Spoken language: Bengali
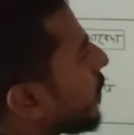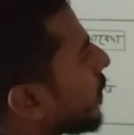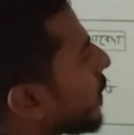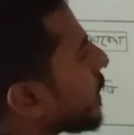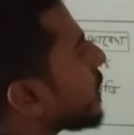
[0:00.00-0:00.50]

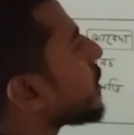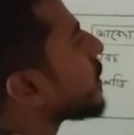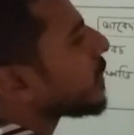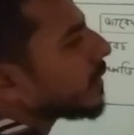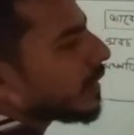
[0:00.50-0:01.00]
ক্রেডিট
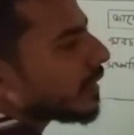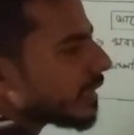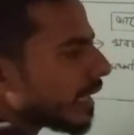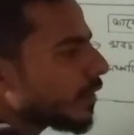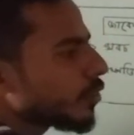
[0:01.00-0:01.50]

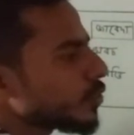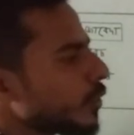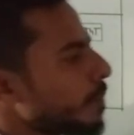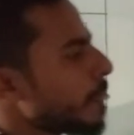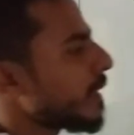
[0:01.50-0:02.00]
টাকা কত
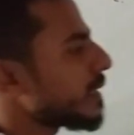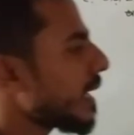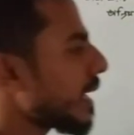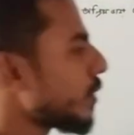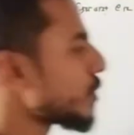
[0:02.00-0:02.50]

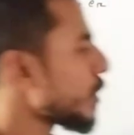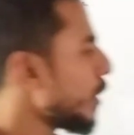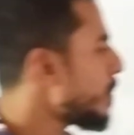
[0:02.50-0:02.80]
টাকা হচ্ছে হলো